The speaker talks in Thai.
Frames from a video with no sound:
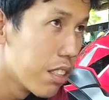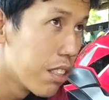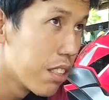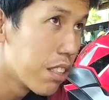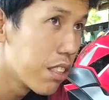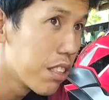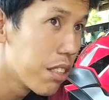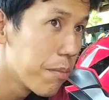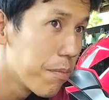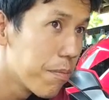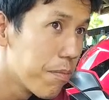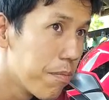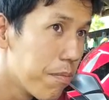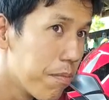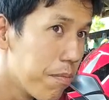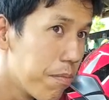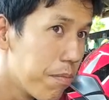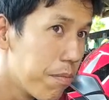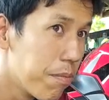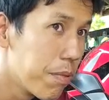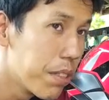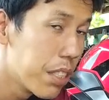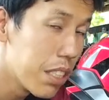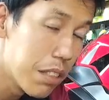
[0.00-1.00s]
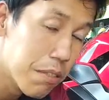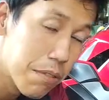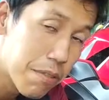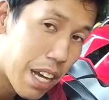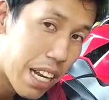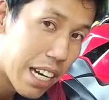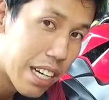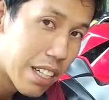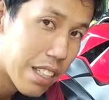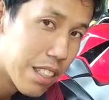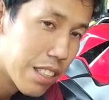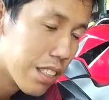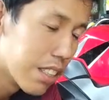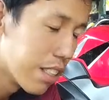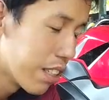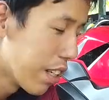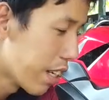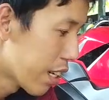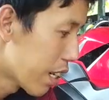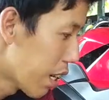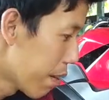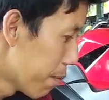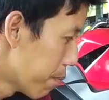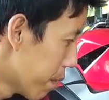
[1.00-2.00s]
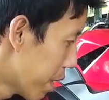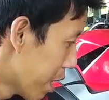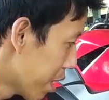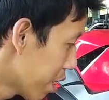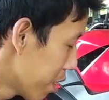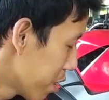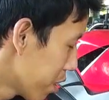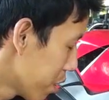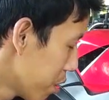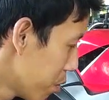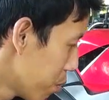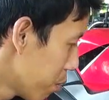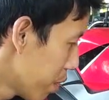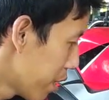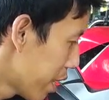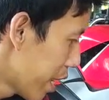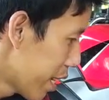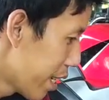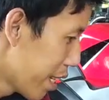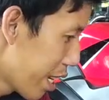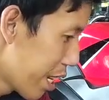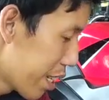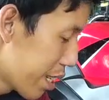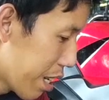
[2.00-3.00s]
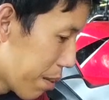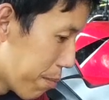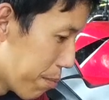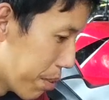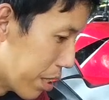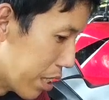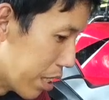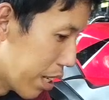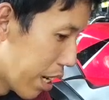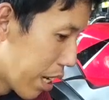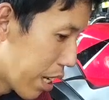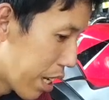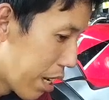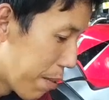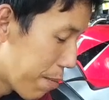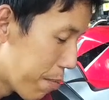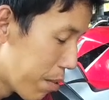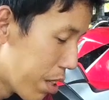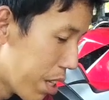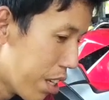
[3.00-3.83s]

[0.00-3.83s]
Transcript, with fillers: 4 4ฟันนะครับนะก็จะช่วยได้ในระดับหนึ่งนะครับ